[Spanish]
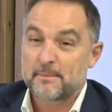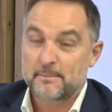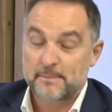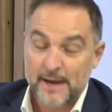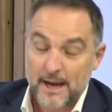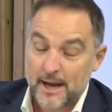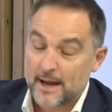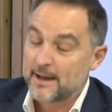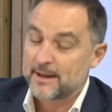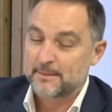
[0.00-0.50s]

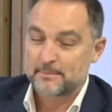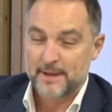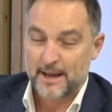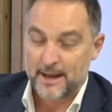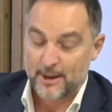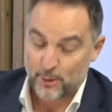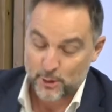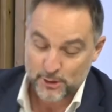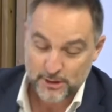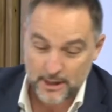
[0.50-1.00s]
Mira,
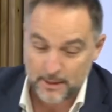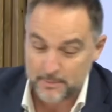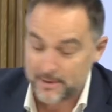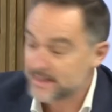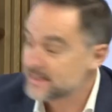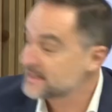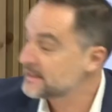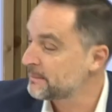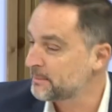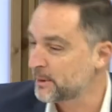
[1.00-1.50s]
me gusta que me
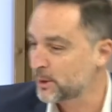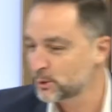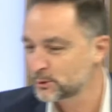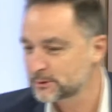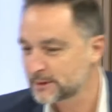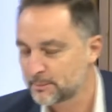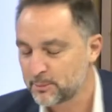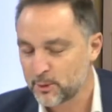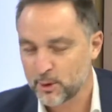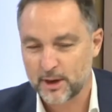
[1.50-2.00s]
hagas esta
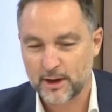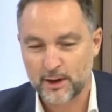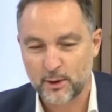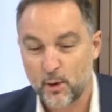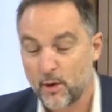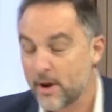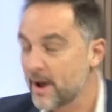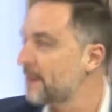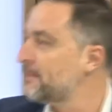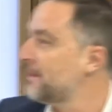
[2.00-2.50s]
pregunta porque
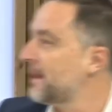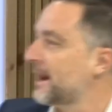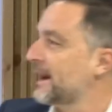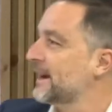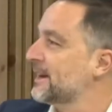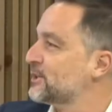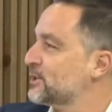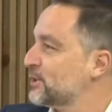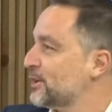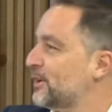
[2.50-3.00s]
nunca me la
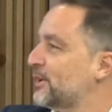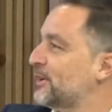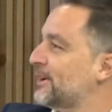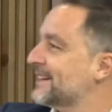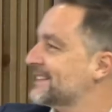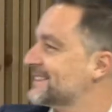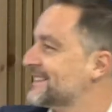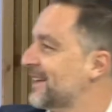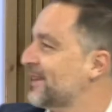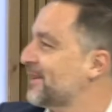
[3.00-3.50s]
han hecho
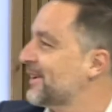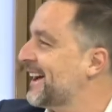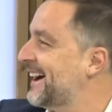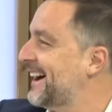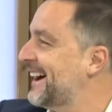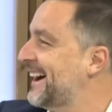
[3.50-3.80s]
hasta ahora.